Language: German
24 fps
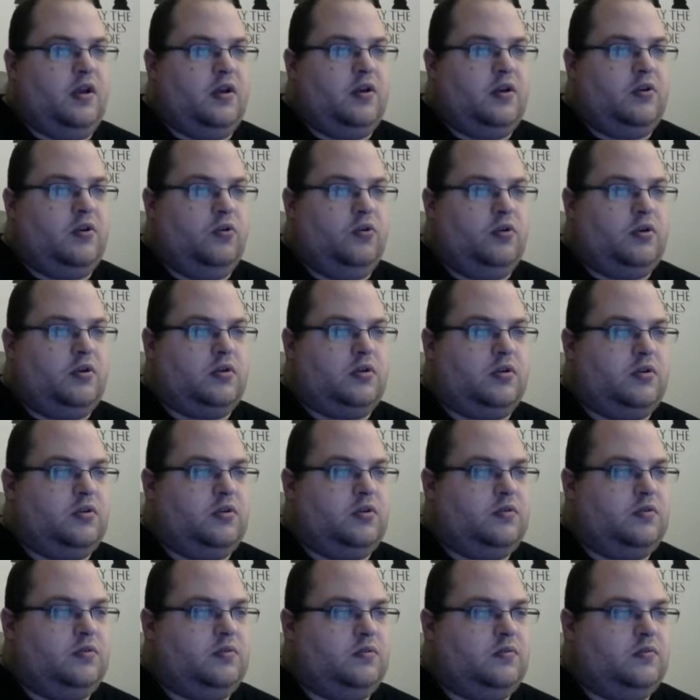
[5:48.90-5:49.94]
Gut.
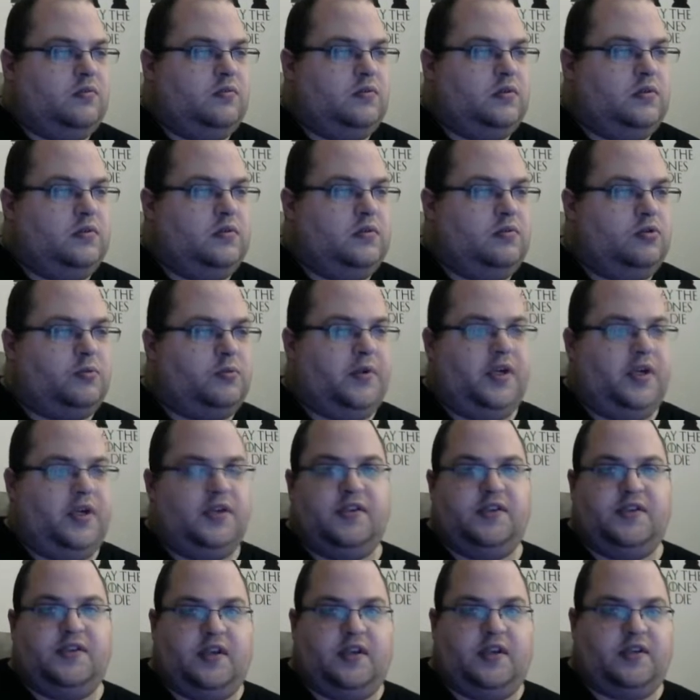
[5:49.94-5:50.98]
Springer
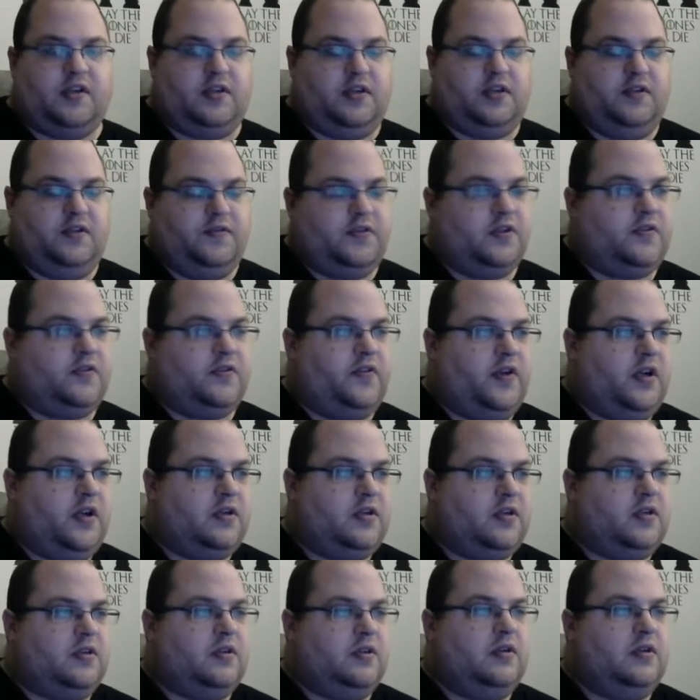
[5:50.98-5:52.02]
C6, aktivstes Feld.